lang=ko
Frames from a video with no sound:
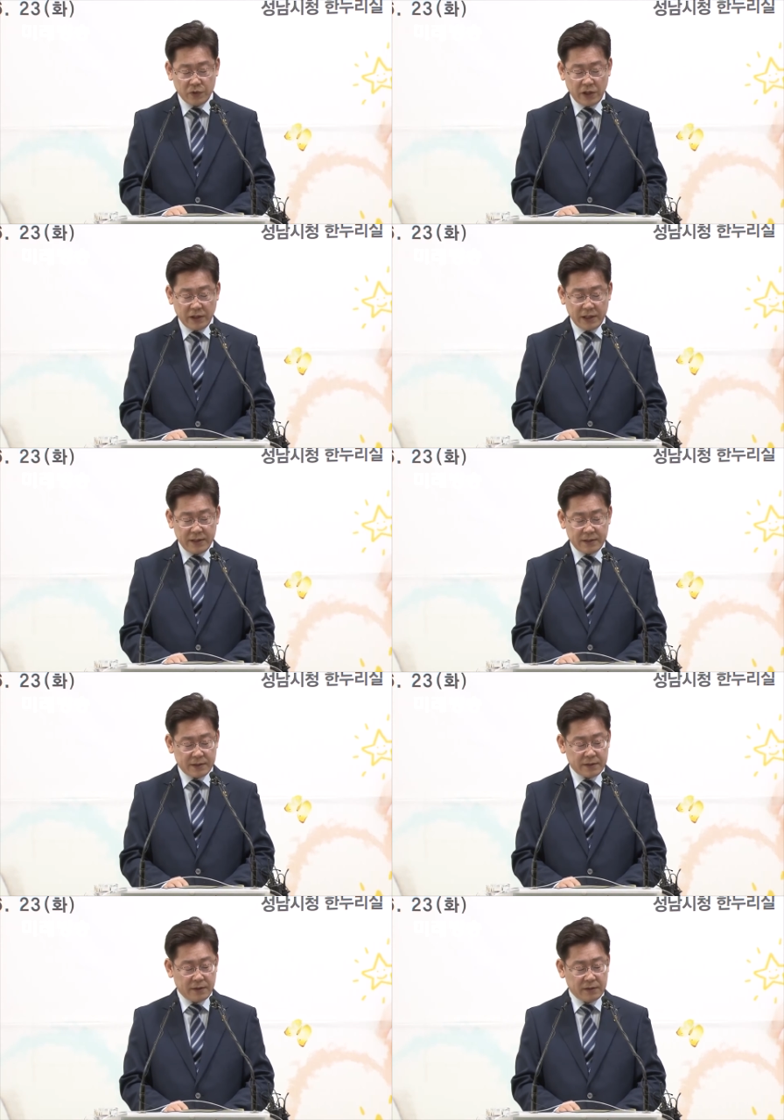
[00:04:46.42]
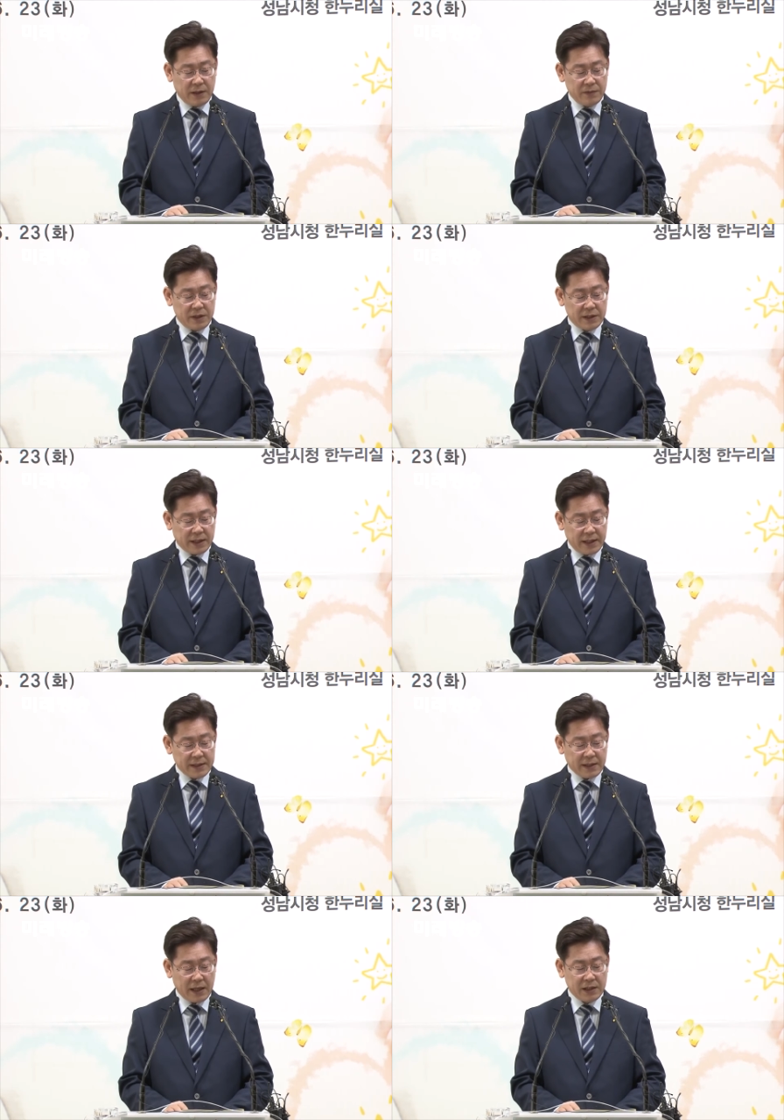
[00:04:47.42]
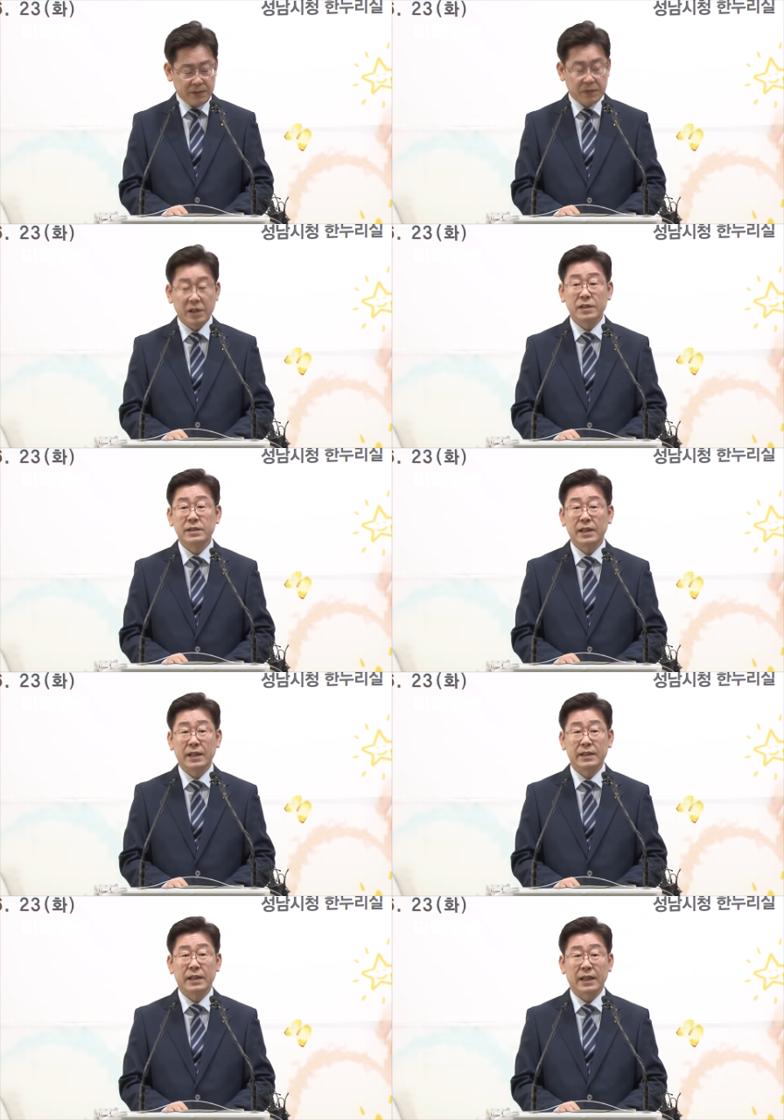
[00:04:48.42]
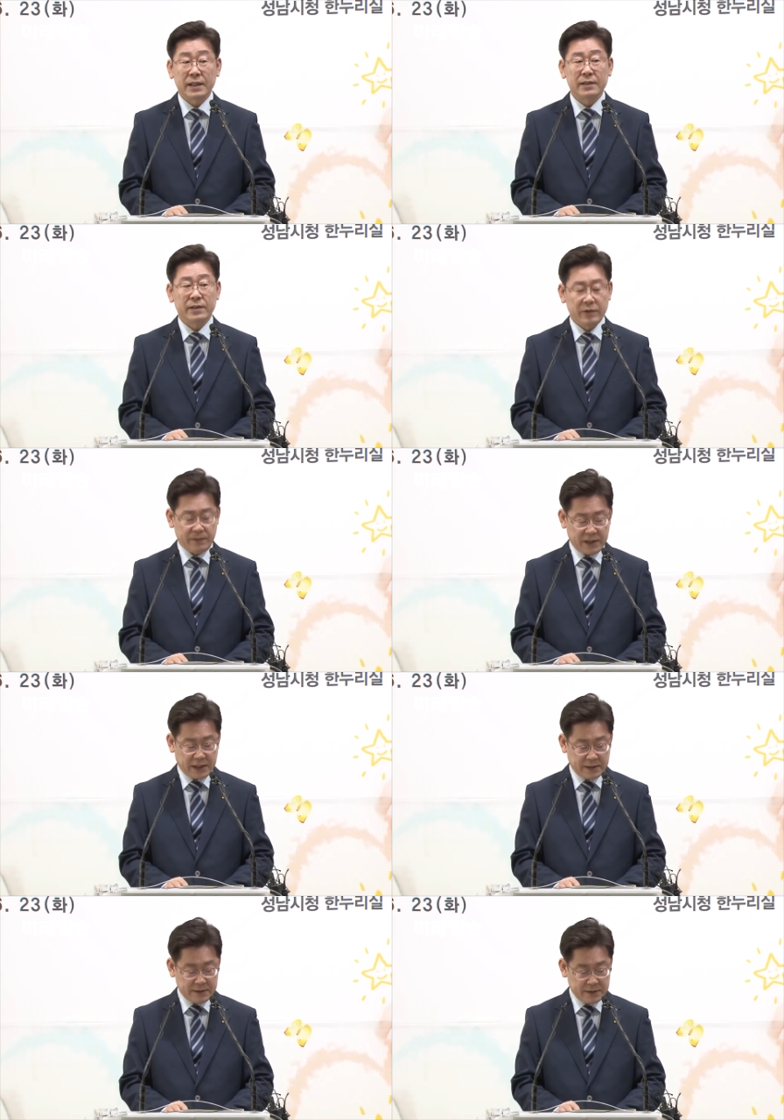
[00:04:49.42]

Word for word: 장관은 성남시장의 상급 결제 라인이 아니기 때문입니다.